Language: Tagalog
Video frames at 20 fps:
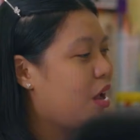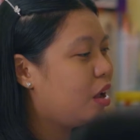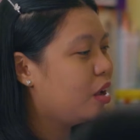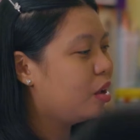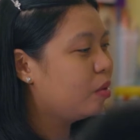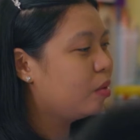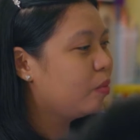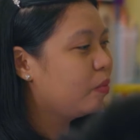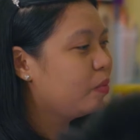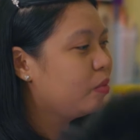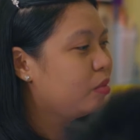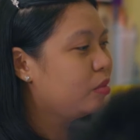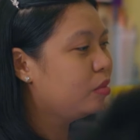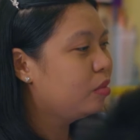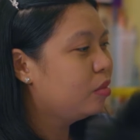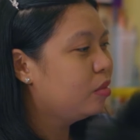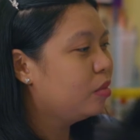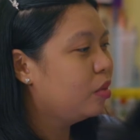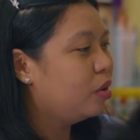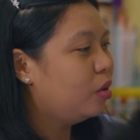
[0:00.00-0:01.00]
po talaga na
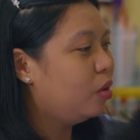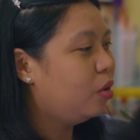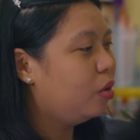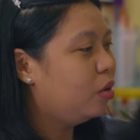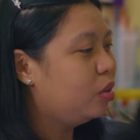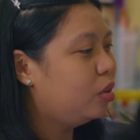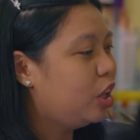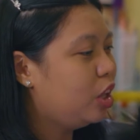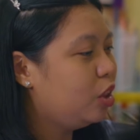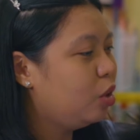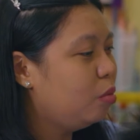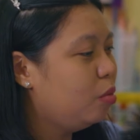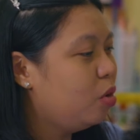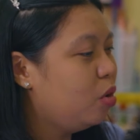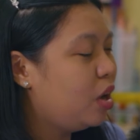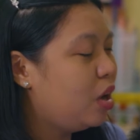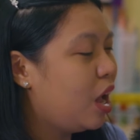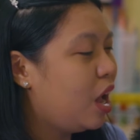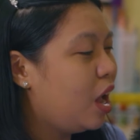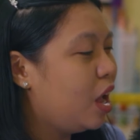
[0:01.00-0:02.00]
si Ma'am
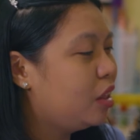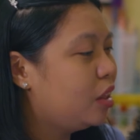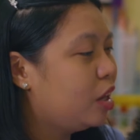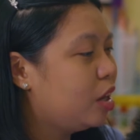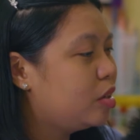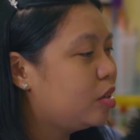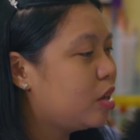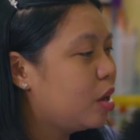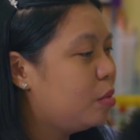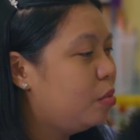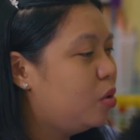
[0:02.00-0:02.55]
Irish po ay